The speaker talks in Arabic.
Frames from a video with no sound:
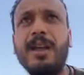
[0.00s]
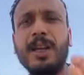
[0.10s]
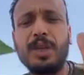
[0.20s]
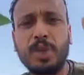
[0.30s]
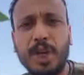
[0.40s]

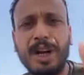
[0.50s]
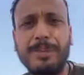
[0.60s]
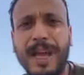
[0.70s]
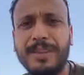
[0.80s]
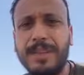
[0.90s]
الشجره
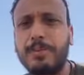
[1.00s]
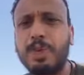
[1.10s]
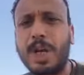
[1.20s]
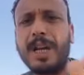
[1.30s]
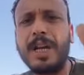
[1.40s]
بتاعتي
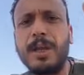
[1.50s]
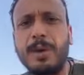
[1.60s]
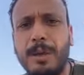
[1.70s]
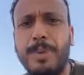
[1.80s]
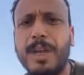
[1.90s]
بشكل
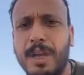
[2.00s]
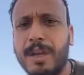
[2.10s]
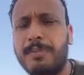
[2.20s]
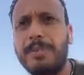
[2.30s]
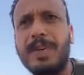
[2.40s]
كبير
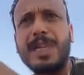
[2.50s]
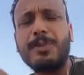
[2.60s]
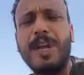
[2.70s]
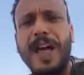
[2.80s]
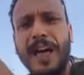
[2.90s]

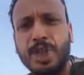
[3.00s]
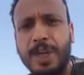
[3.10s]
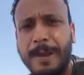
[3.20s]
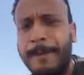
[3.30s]
بالنسبه للحشر